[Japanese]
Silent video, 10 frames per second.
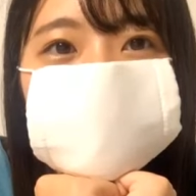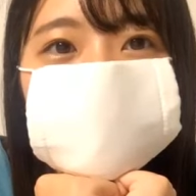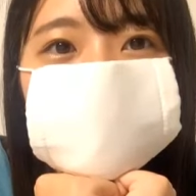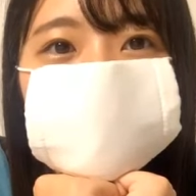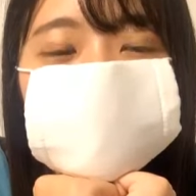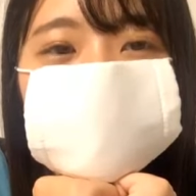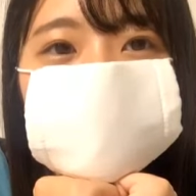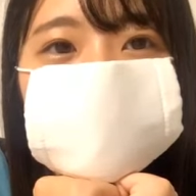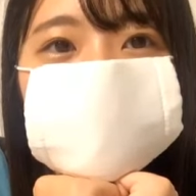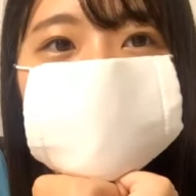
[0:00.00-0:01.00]
そっかな
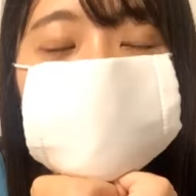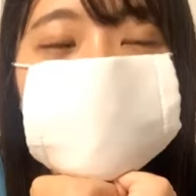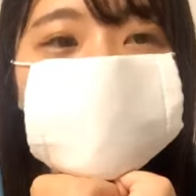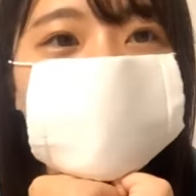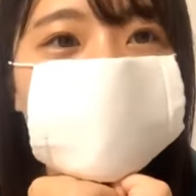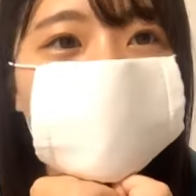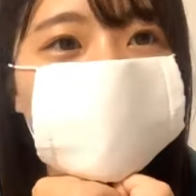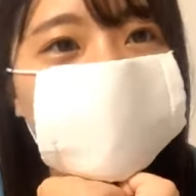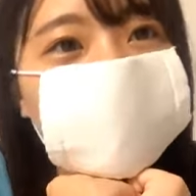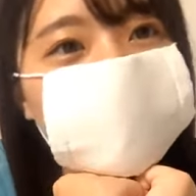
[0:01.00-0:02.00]
どう
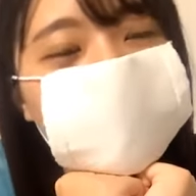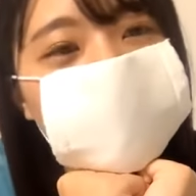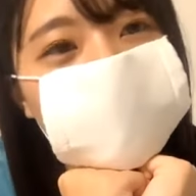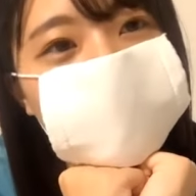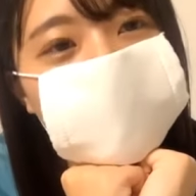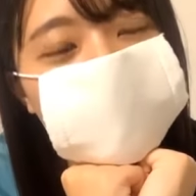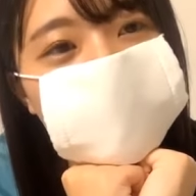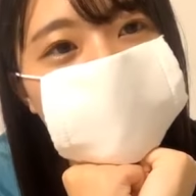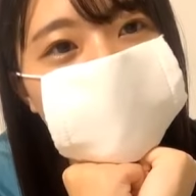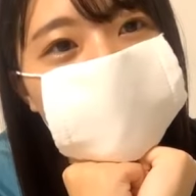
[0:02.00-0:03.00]
なってるんだろうな
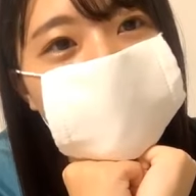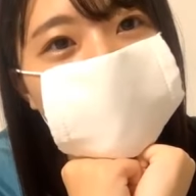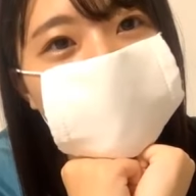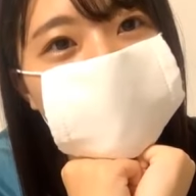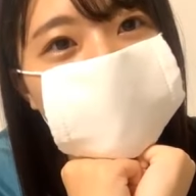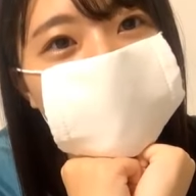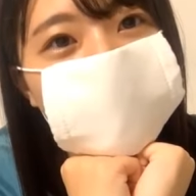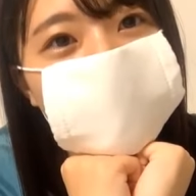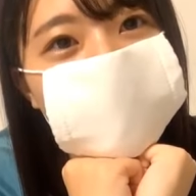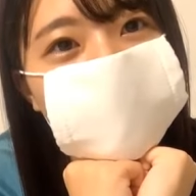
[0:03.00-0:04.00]
私は
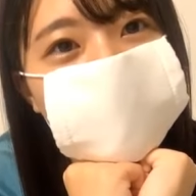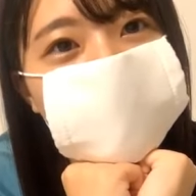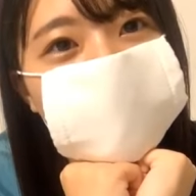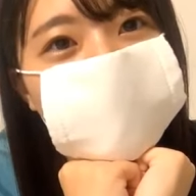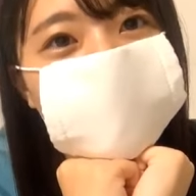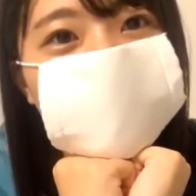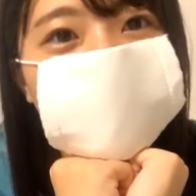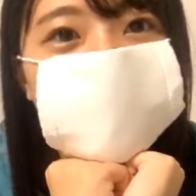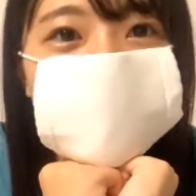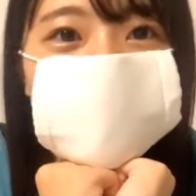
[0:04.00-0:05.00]
本
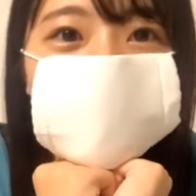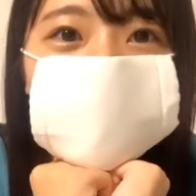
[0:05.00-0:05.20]
当に。